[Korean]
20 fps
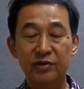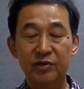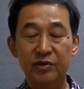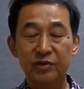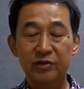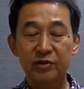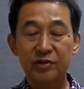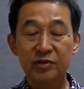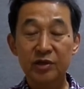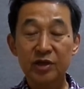
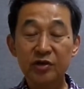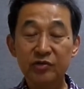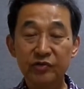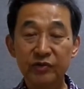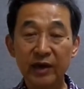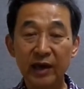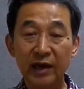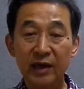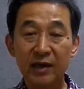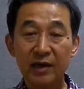음,
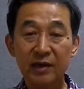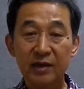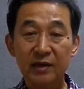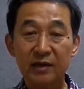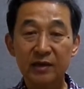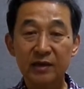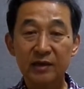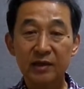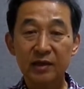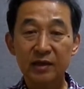직후에
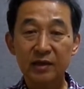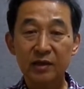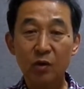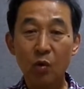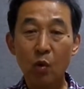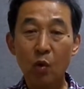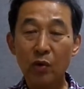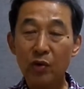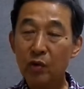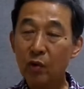
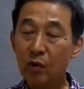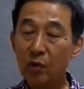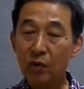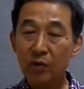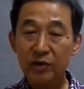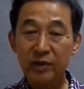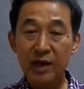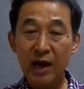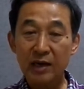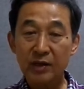
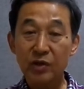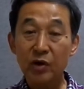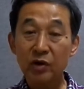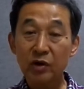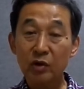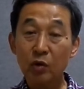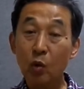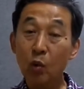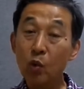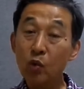그약
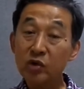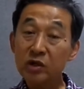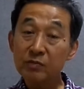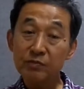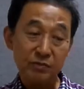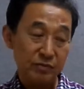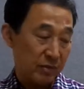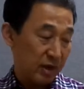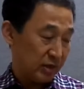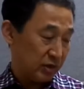서기
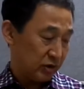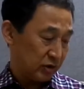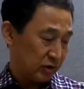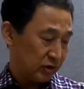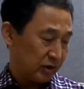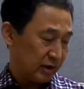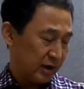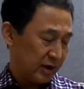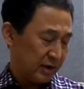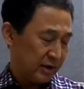50 몇
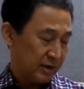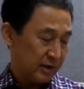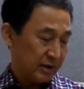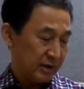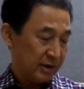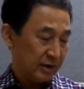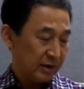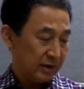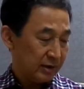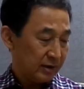년경에
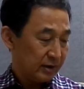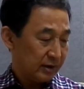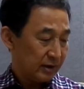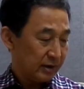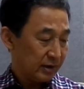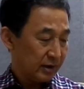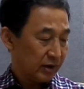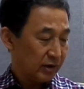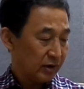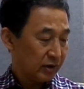
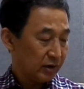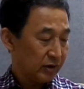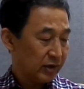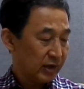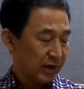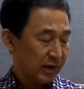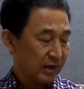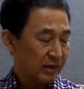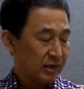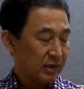그러니까
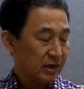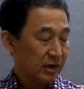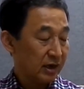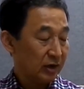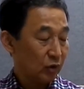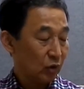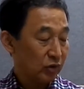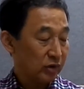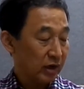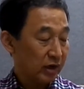혁거세가
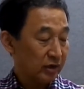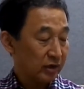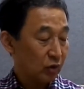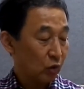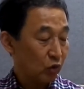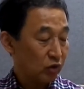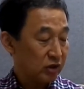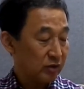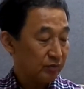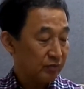신라에 도착한 게
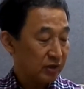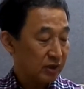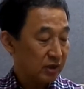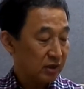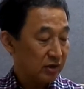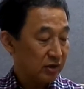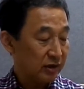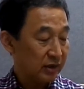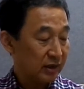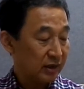
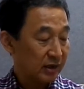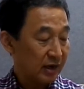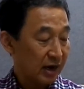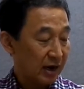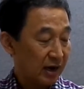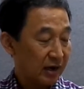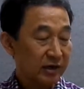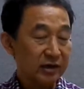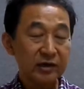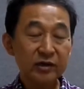
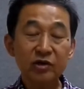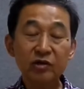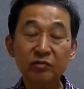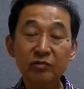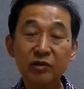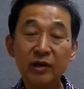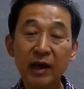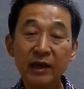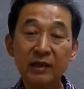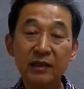57년이니까
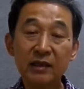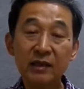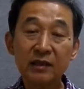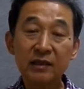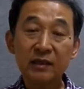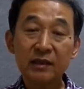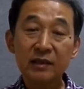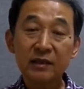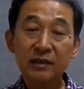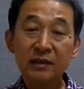그로부터 한
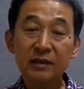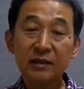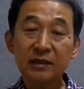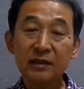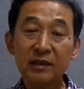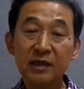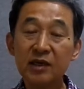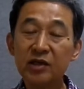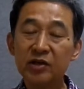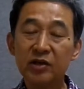1,
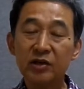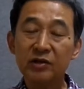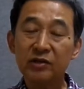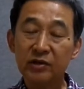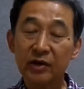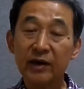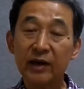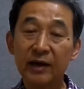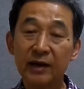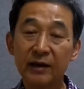음, 2년
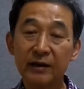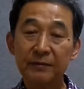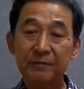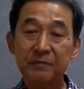전에